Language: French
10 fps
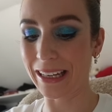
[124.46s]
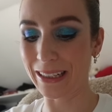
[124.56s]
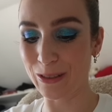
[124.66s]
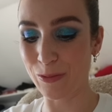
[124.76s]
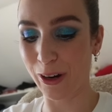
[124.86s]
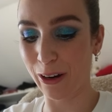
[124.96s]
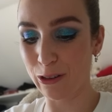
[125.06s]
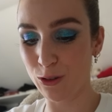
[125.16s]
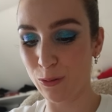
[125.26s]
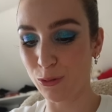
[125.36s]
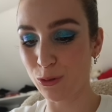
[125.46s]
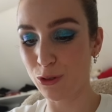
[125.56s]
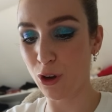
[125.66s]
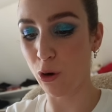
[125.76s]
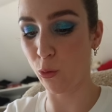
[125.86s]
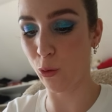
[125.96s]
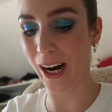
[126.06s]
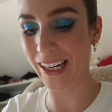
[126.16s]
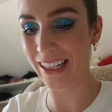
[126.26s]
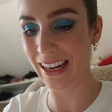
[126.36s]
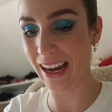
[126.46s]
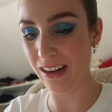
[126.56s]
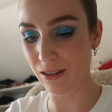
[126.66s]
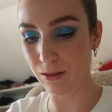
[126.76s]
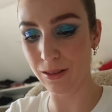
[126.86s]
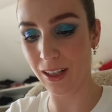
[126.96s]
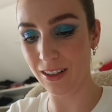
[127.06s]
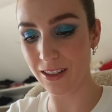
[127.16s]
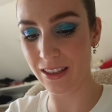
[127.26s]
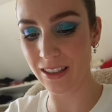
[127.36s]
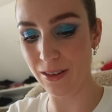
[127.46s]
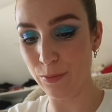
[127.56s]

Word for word: je me airdrop tout ça right now dans l'ordi,